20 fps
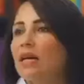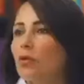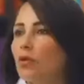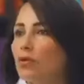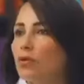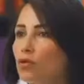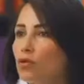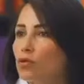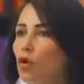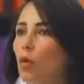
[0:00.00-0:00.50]
y que
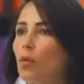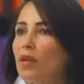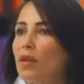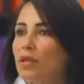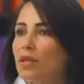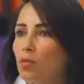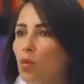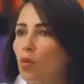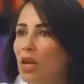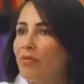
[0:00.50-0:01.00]
nuestros
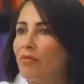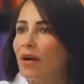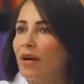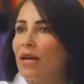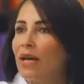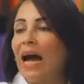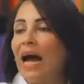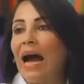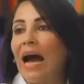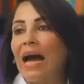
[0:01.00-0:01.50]
jóvenes
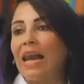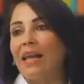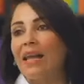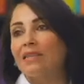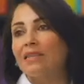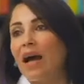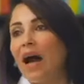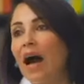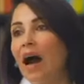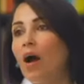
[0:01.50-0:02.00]
vuelvan a
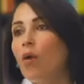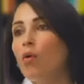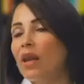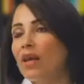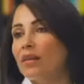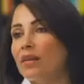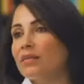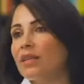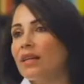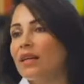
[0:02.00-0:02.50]
las
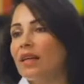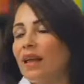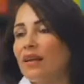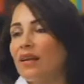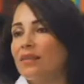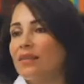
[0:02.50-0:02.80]
aulas de